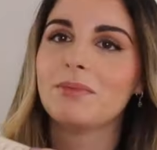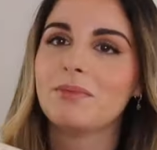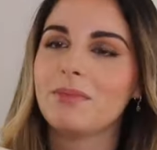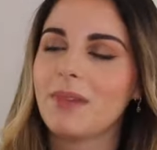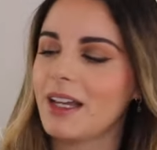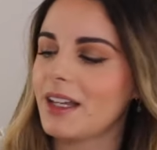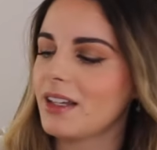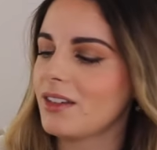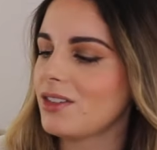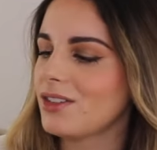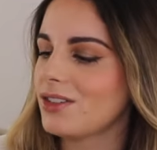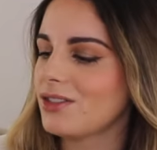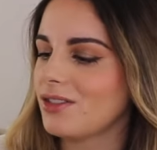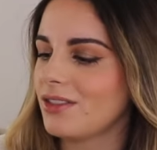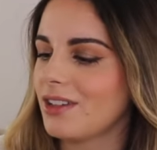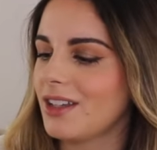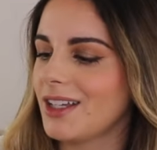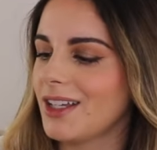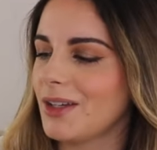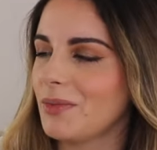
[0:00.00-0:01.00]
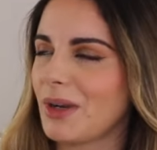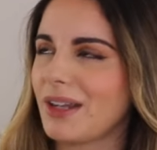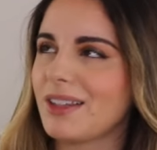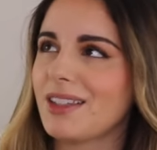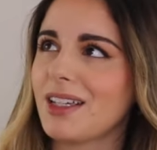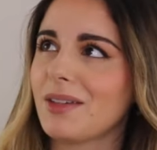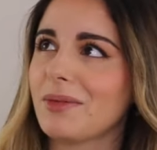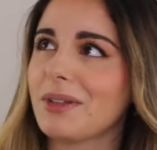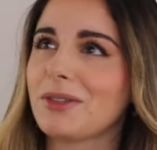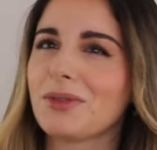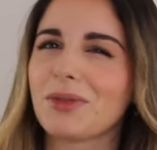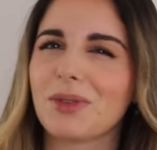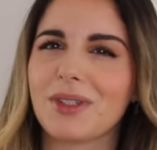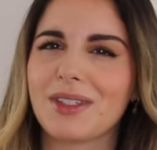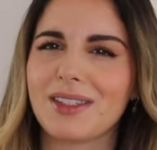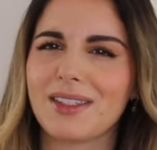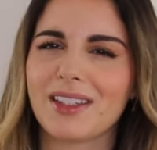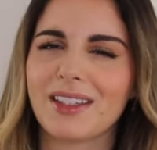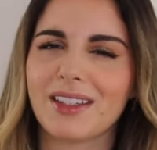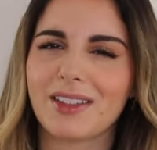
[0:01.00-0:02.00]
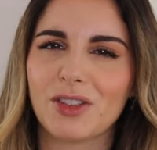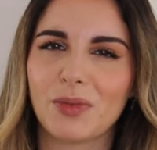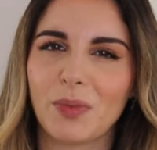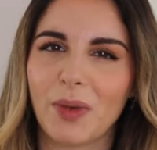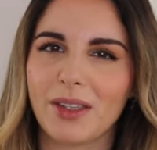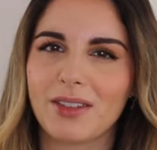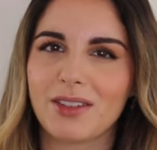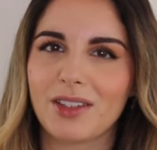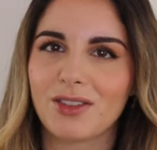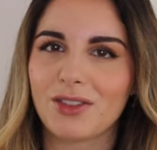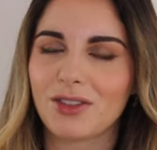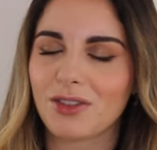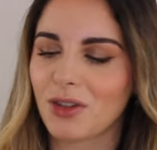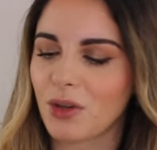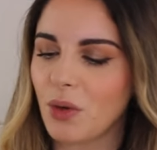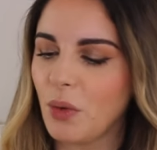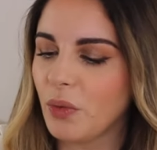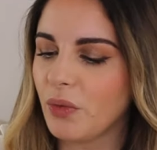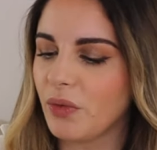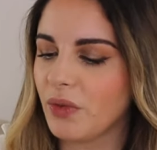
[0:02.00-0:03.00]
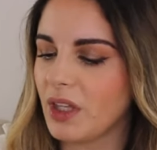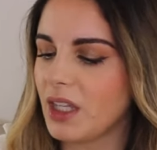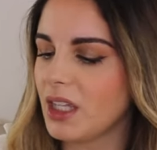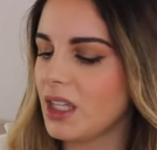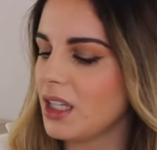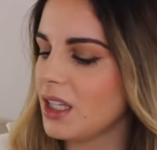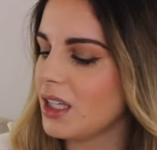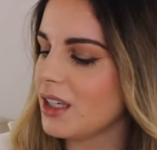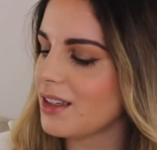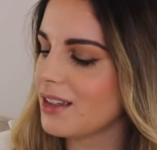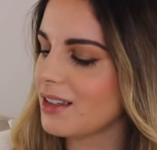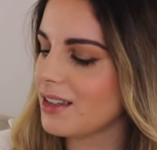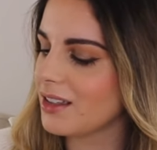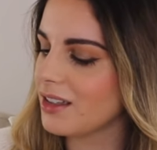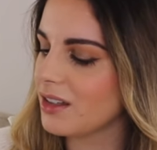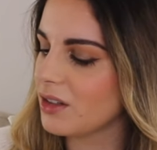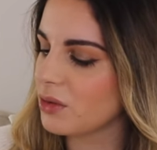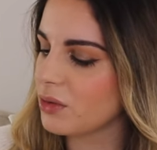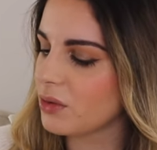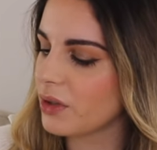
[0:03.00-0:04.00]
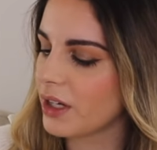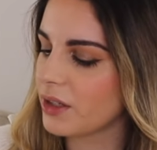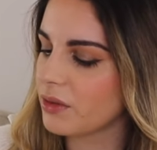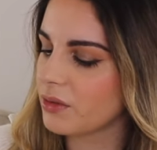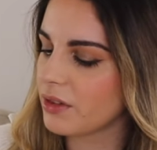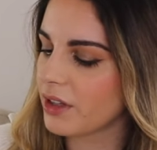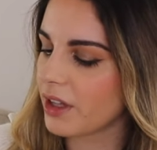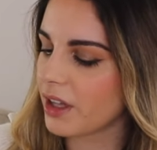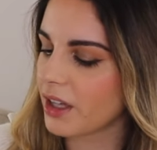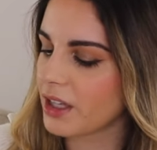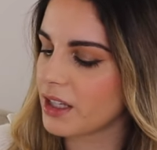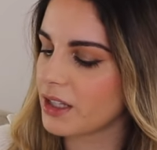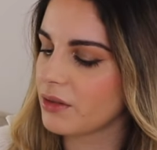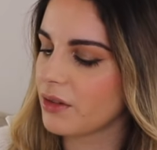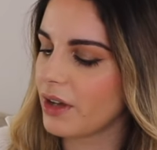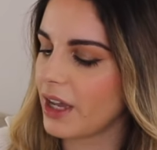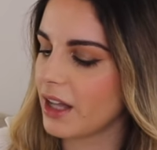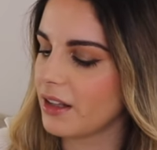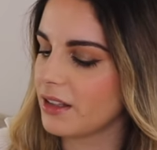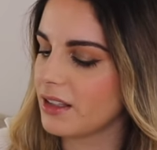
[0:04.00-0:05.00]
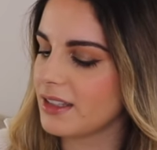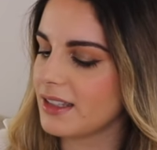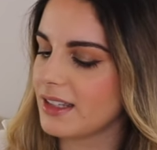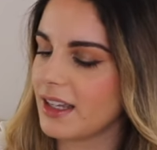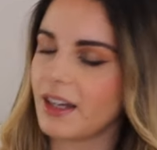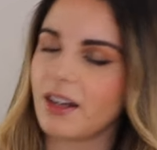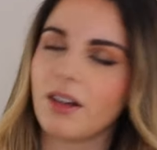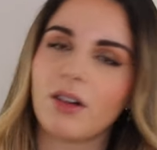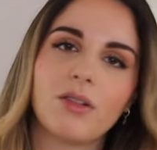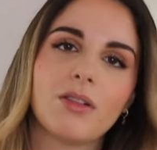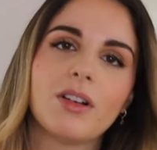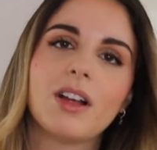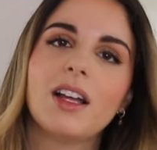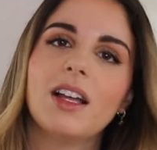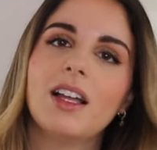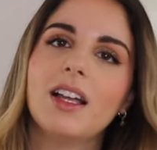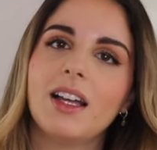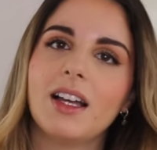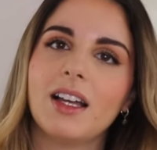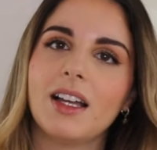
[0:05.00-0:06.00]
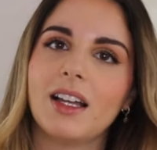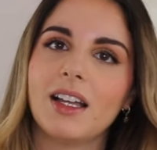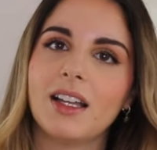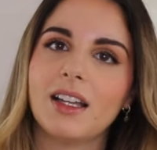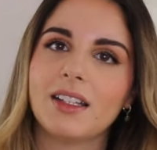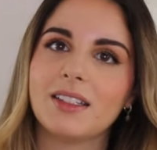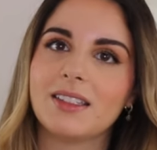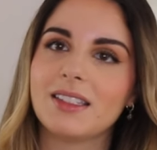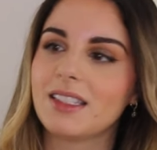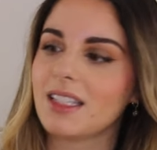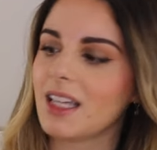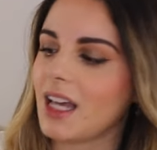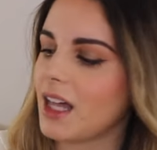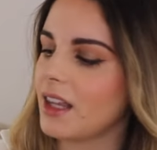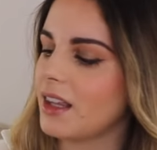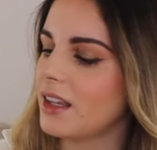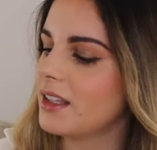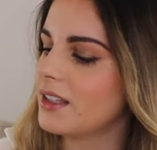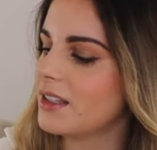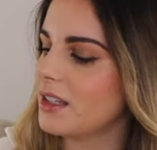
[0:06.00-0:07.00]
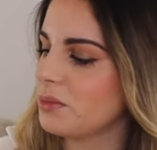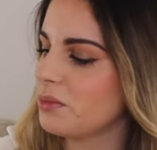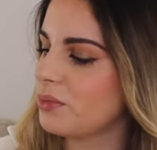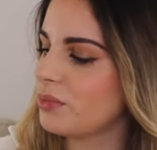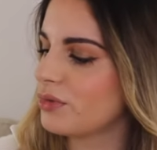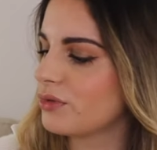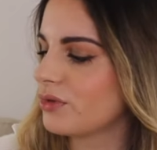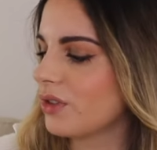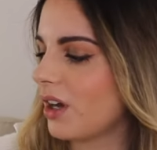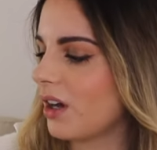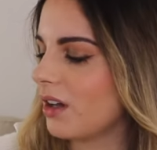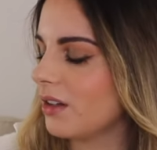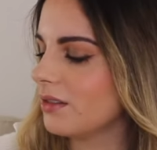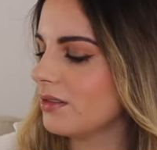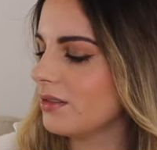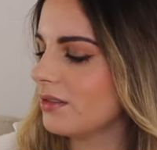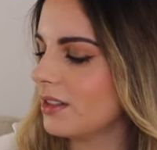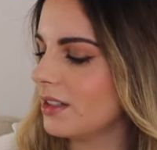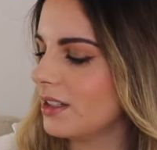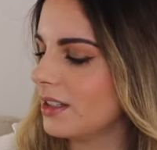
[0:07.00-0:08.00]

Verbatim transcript: mas uh, praticamente todas as peças que eu vi e que coloquei no carrinho, elas eram uh, desenhadas em Portugal,